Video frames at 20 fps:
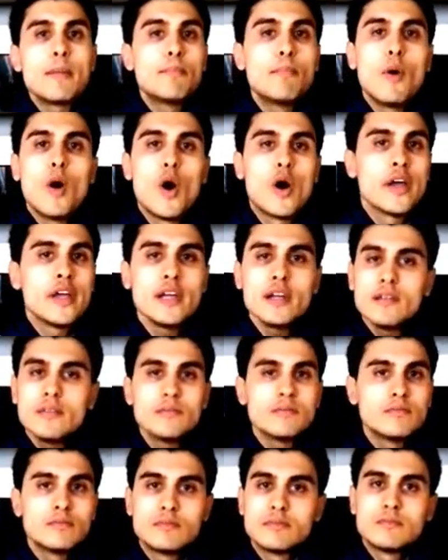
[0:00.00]
per
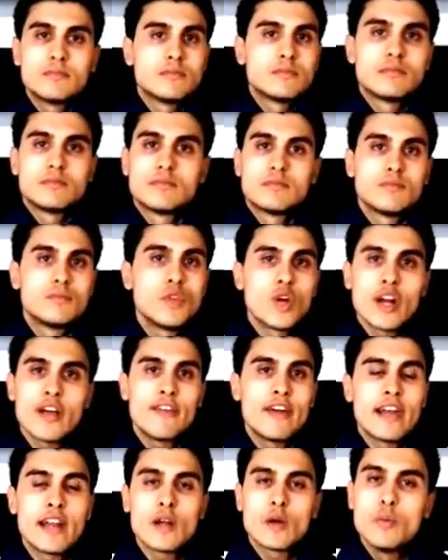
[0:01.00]
poi
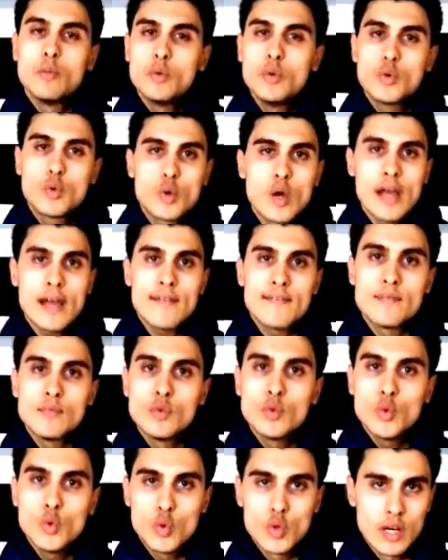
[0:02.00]
non avere
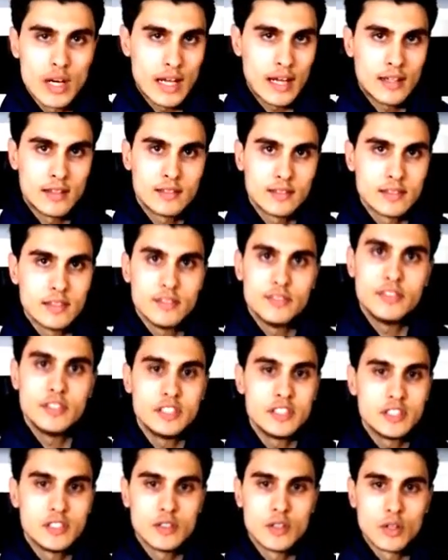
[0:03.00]
comunque nulla di
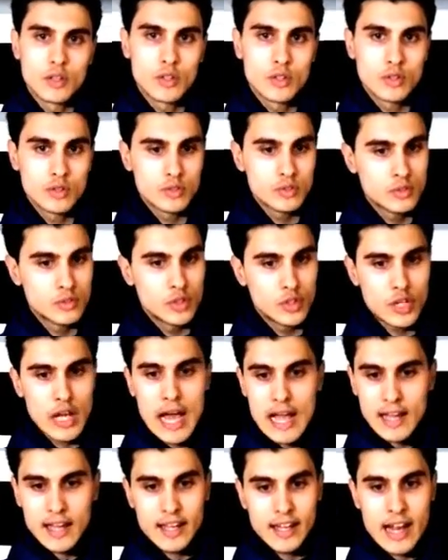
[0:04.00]
fisico, non,
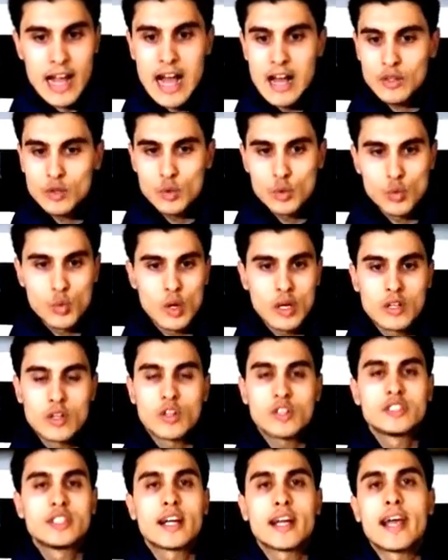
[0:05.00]
non ha creato un
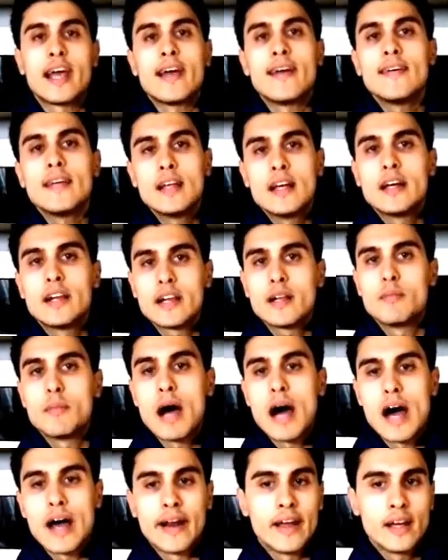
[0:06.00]
qualcosa che
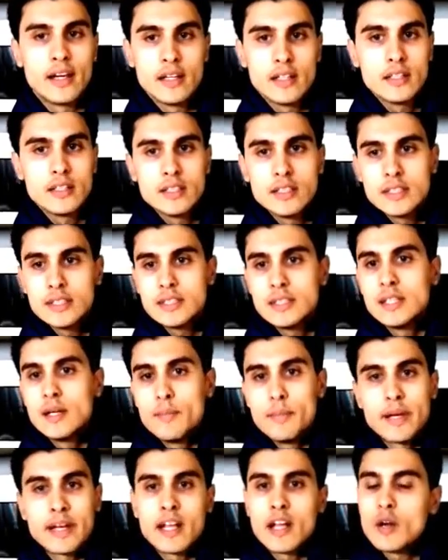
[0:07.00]
rimane,
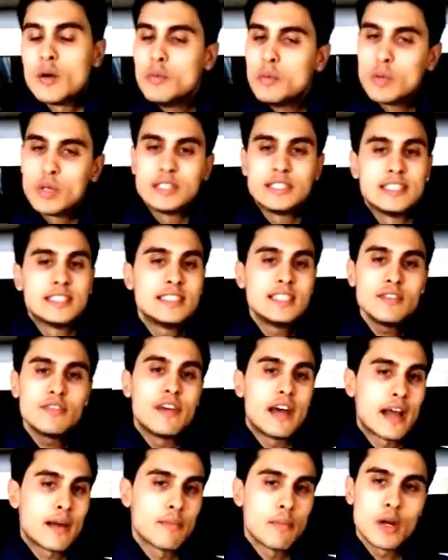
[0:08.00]
perché comunque se
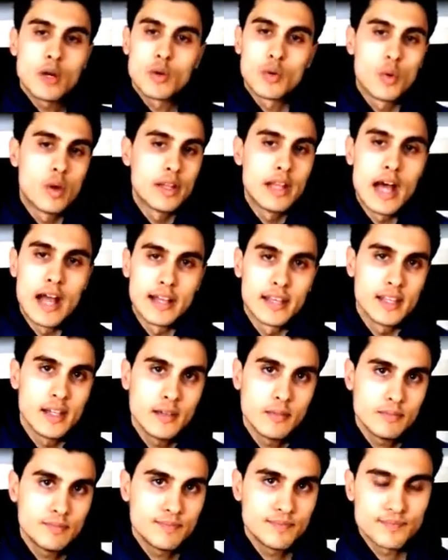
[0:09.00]
si ferma non
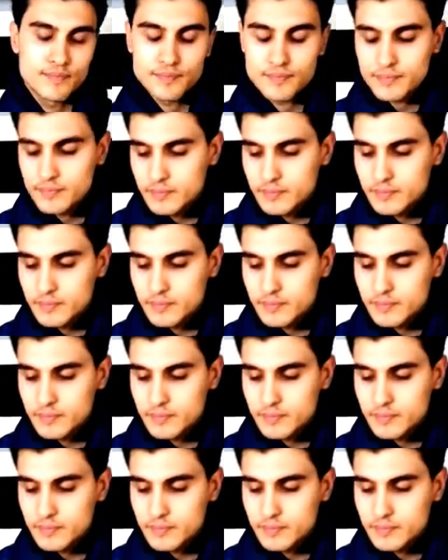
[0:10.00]
guadagna.